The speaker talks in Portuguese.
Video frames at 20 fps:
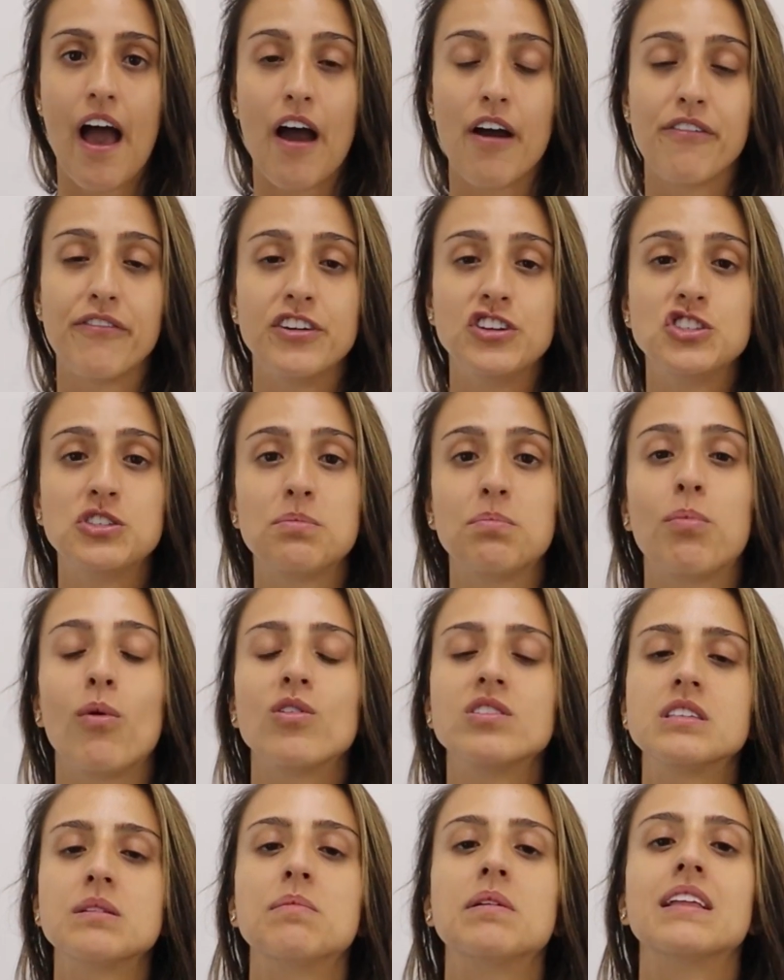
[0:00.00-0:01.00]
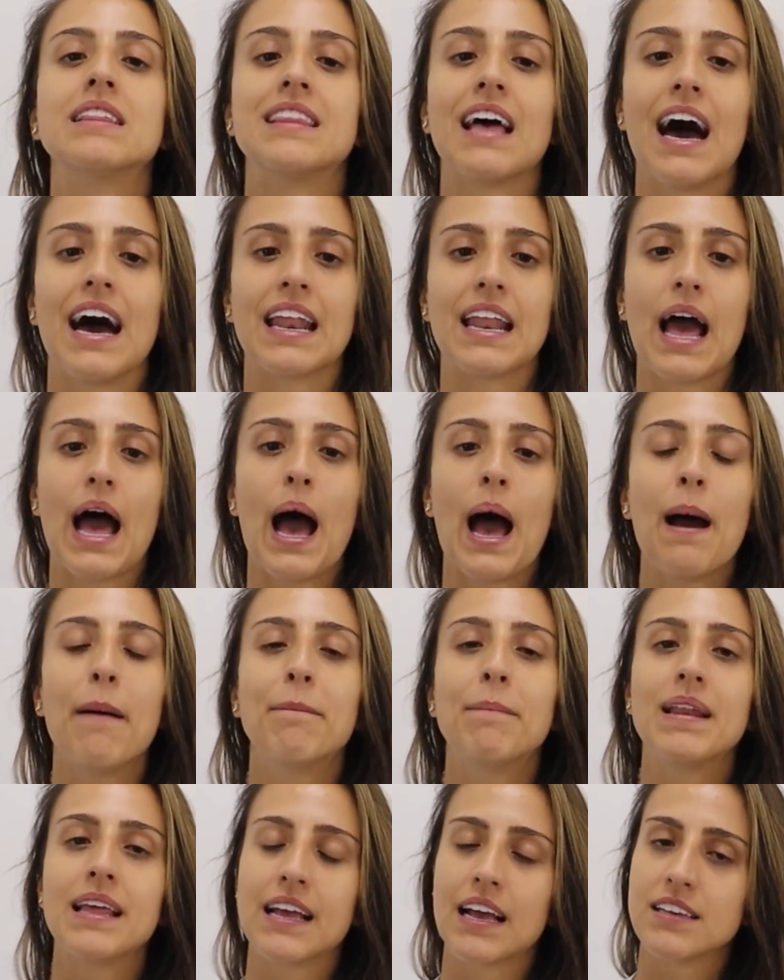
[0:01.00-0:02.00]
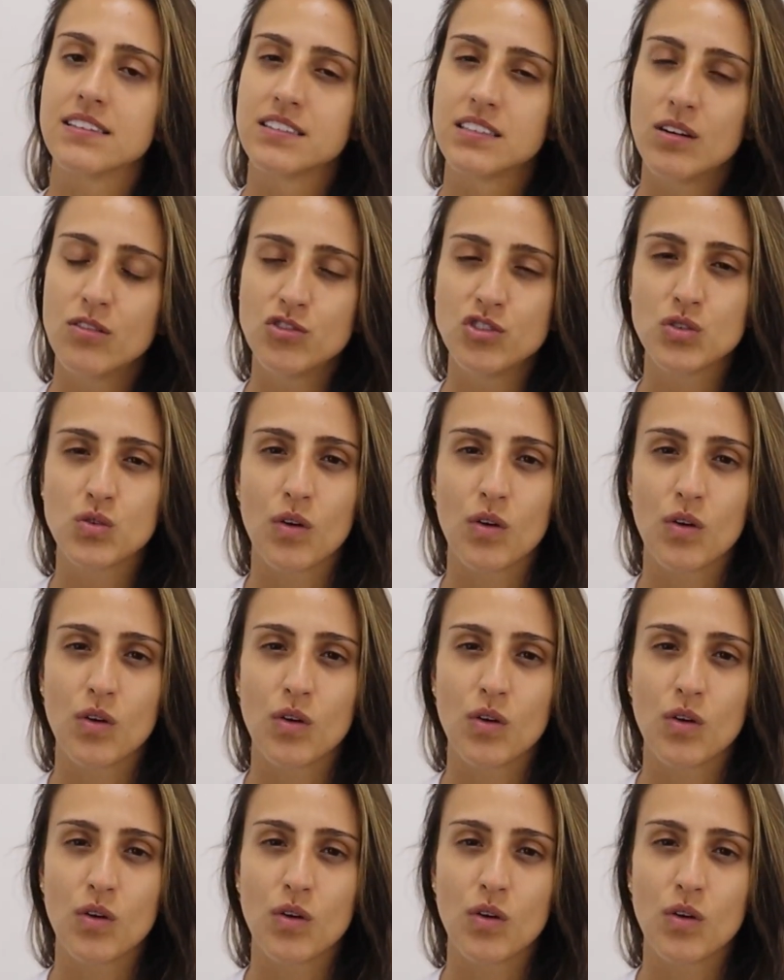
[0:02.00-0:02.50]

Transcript: a fim de possibilitar a aplicação